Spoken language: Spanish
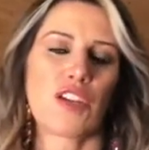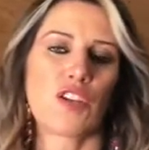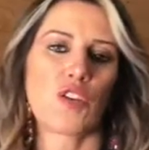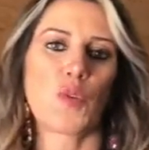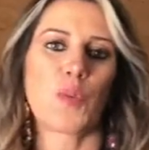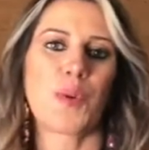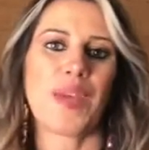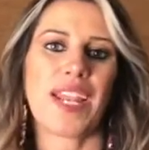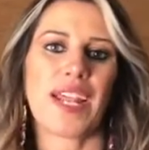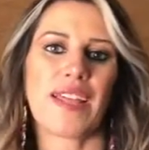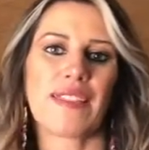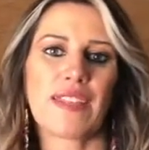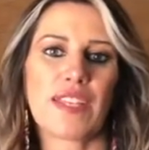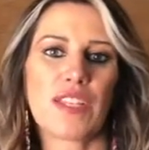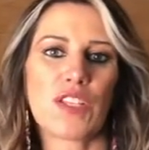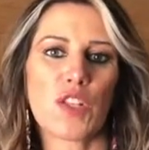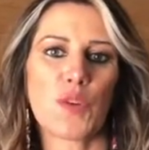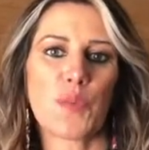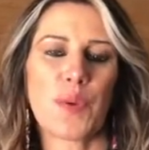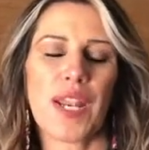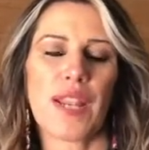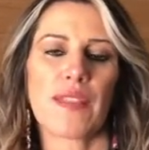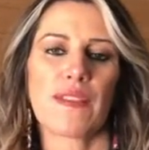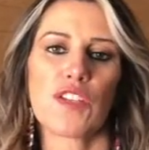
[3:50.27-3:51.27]
hubiera le
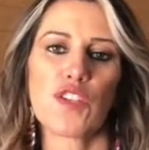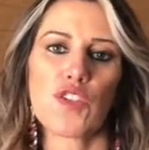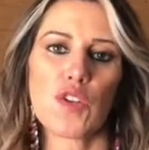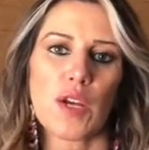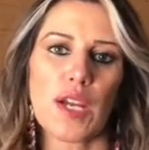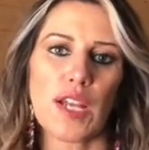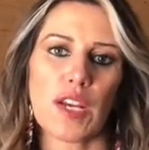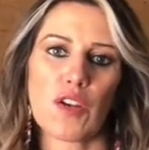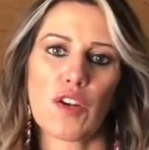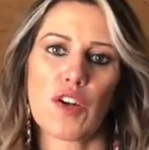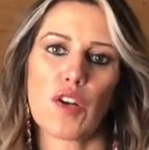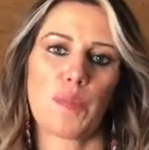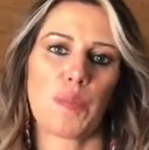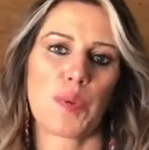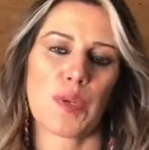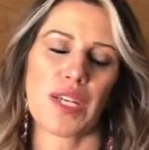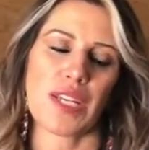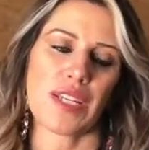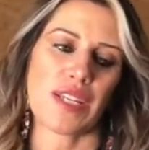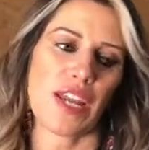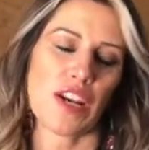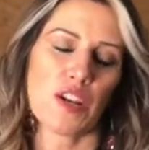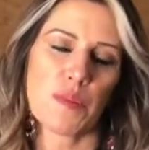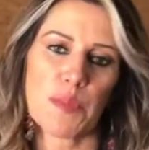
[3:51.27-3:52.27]
hubiera dicho que no
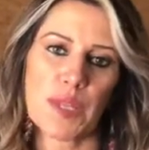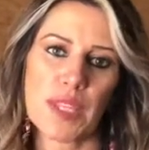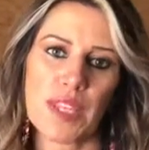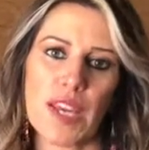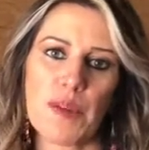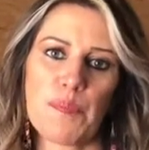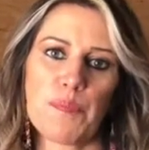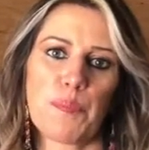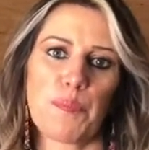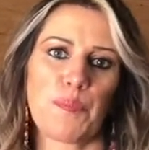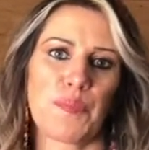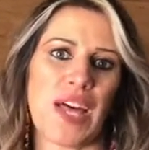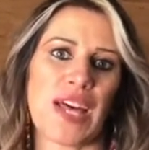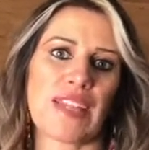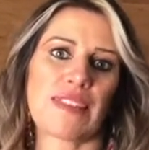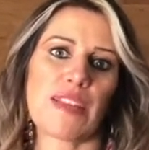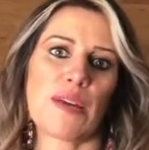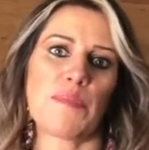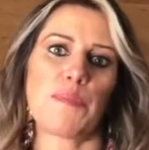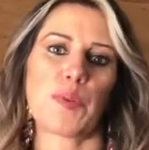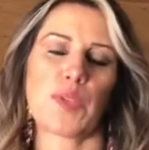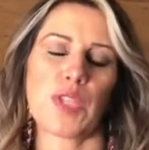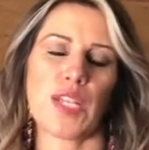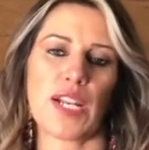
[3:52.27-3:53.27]
porque ya no me da
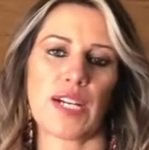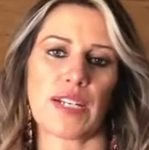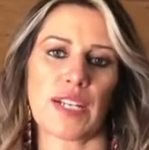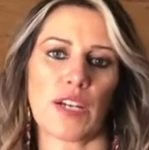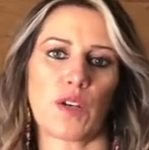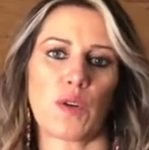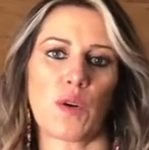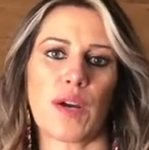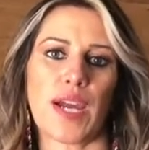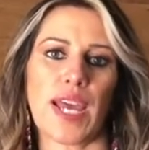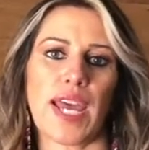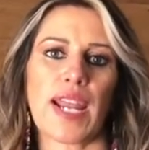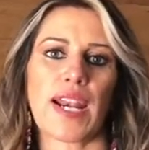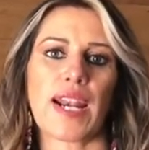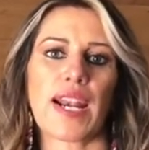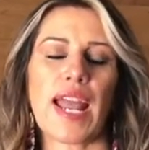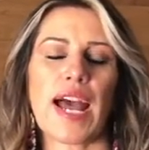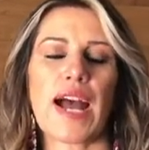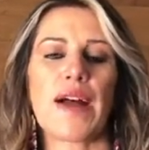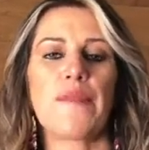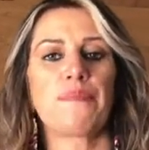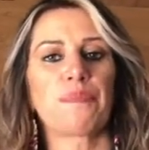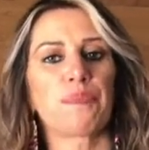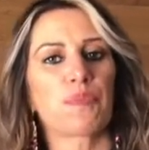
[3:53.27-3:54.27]
tiempo de ir a
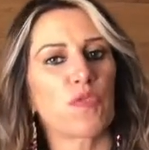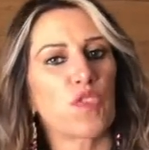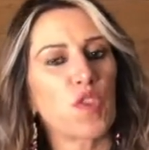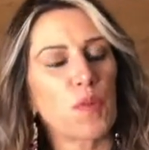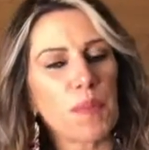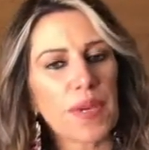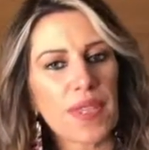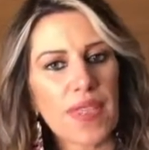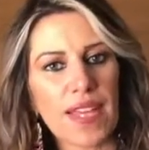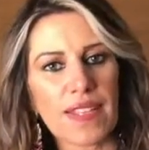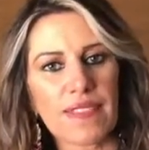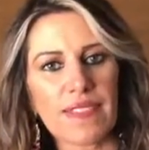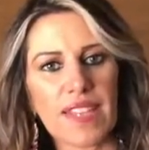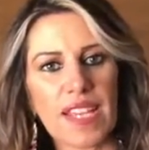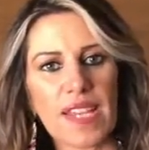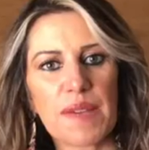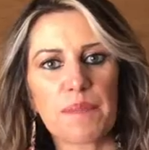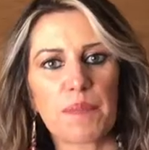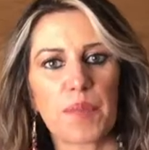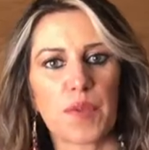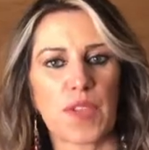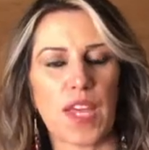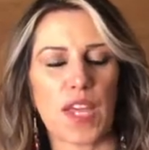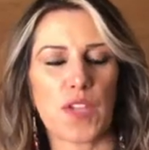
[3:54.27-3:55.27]
recogerla, no me da
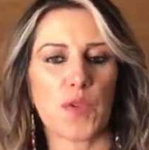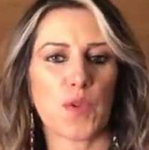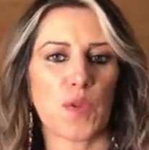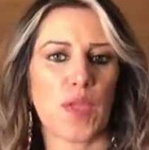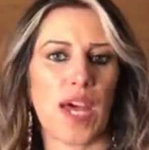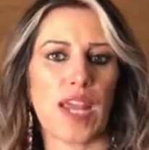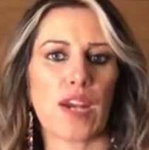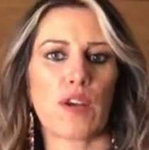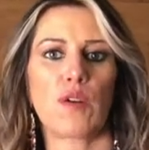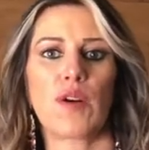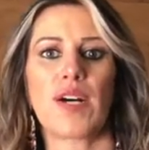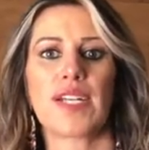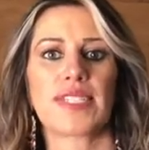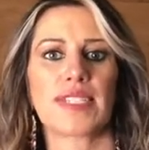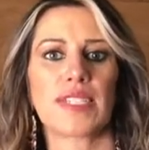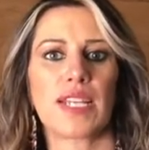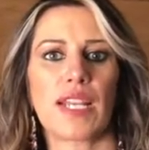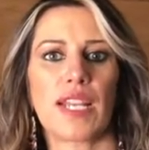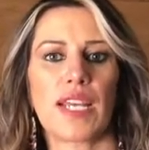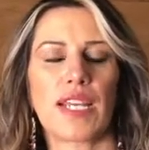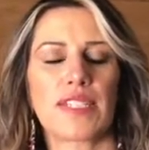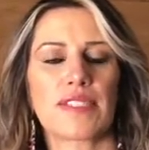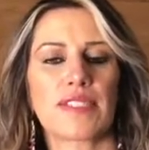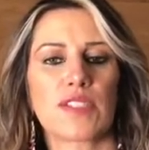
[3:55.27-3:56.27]
tiempo de ayudarlo a
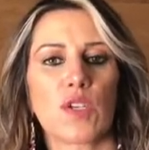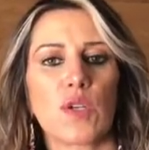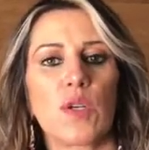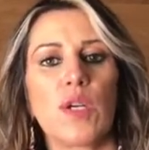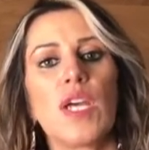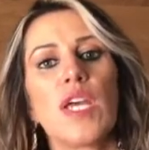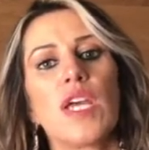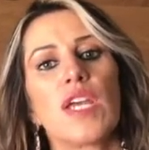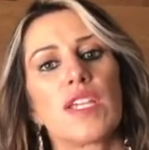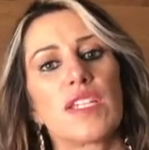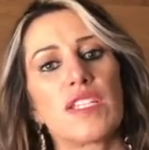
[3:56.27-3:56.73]
hacer esto,